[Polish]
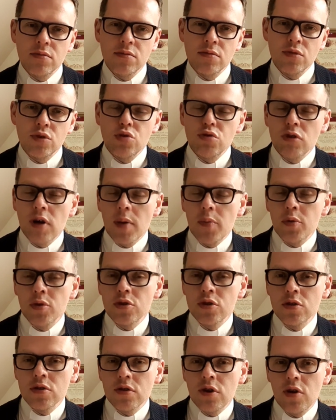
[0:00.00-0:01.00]
Szuka
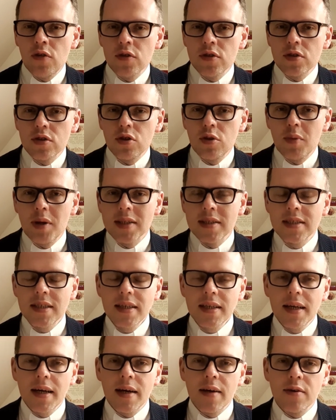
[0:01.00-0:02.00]
początkowo
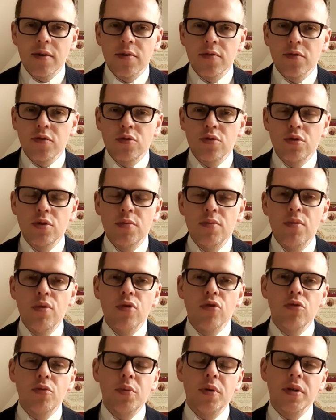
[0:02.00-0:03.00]
zgromadzenia, w którym
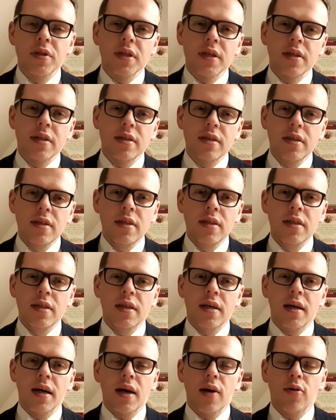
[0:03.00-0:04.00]
mógłby ten
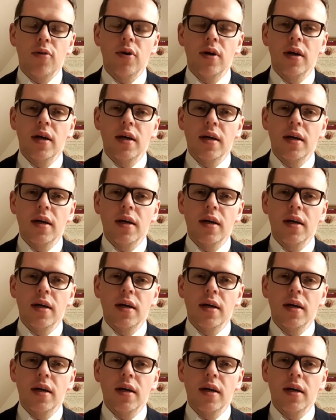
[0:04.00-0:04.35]
ideał